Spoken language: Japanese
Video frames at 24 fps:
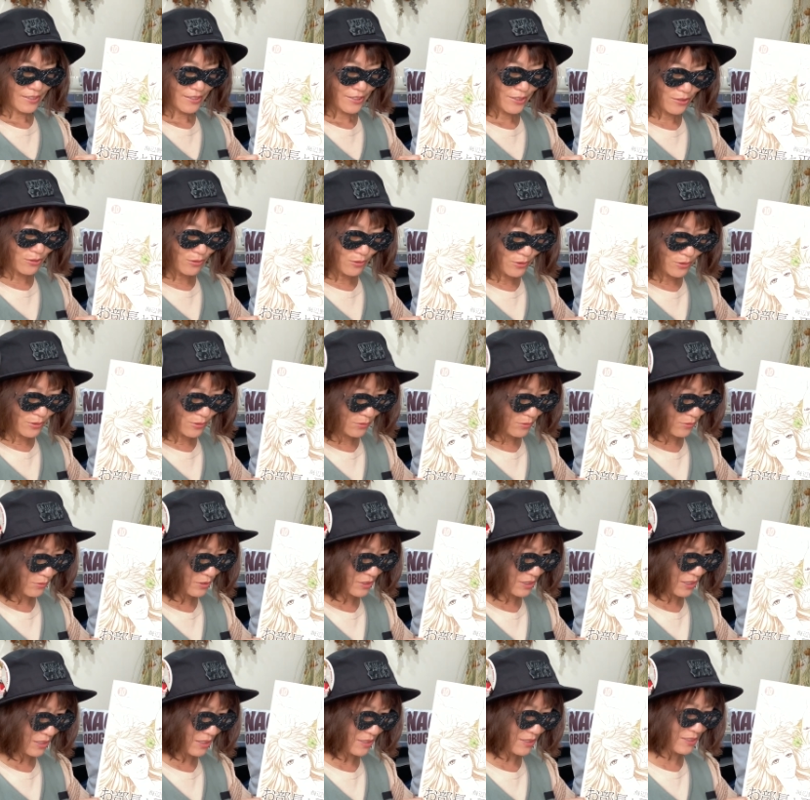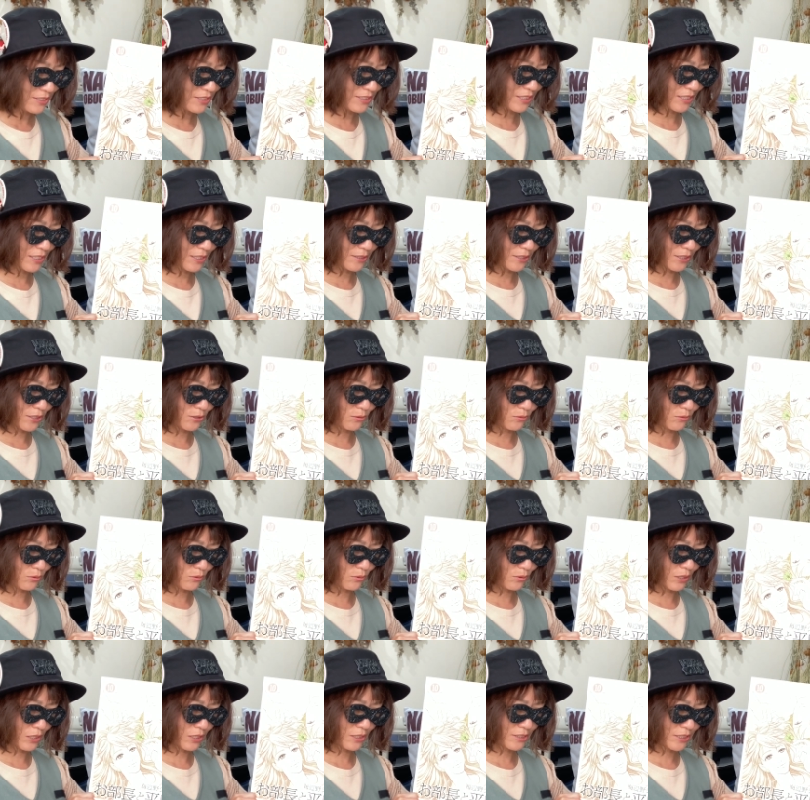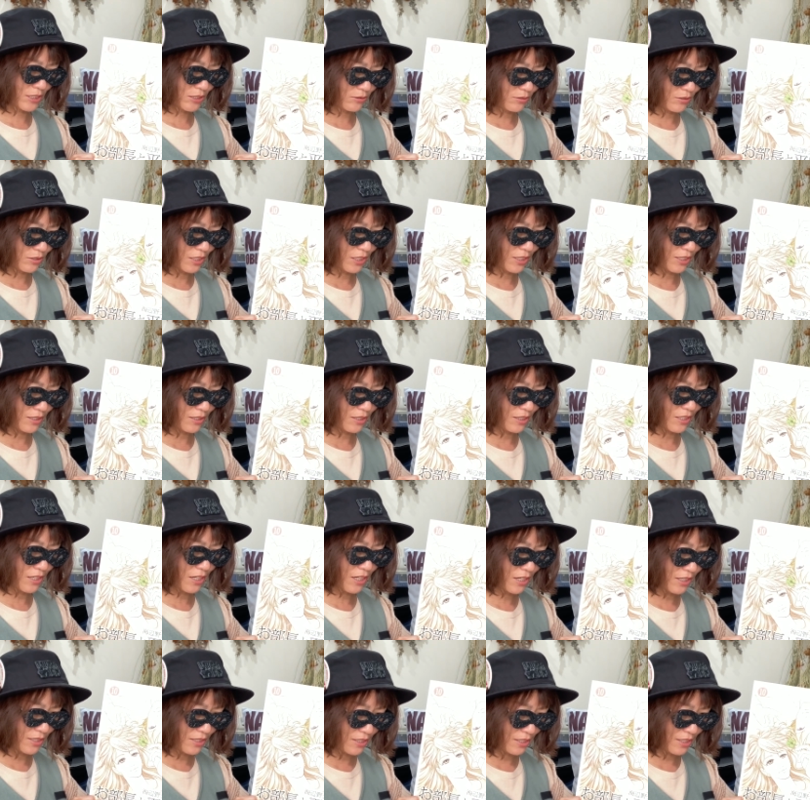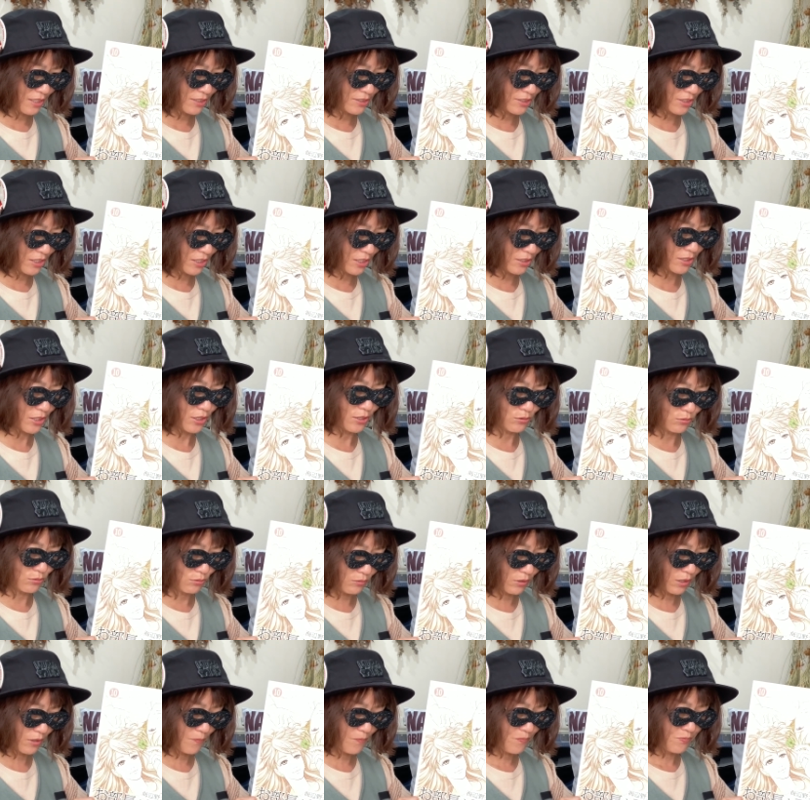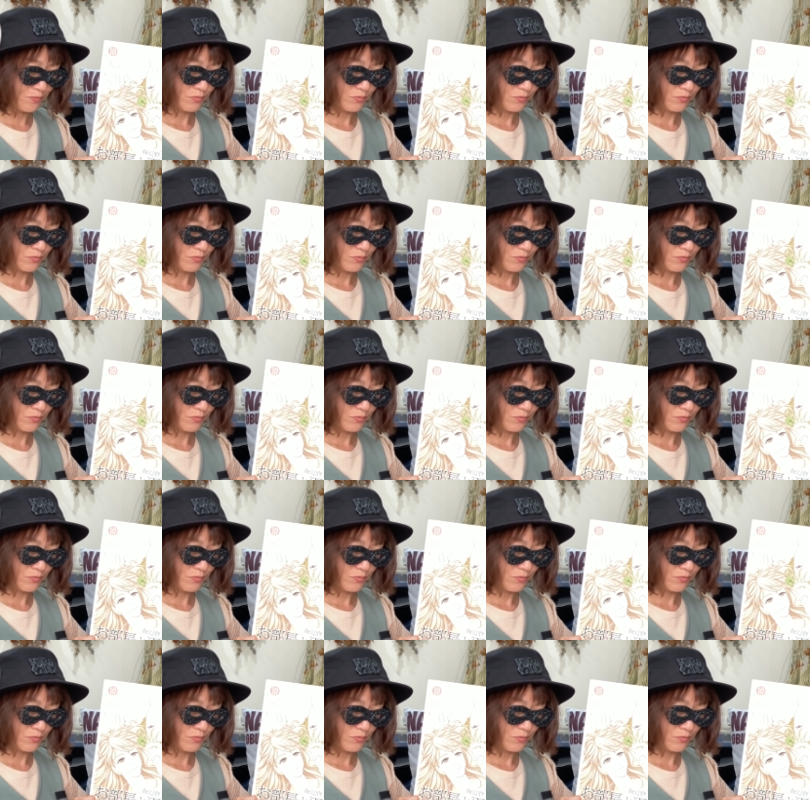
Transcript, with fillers: いろいろとチャレンジされていることが作品に反映されているのか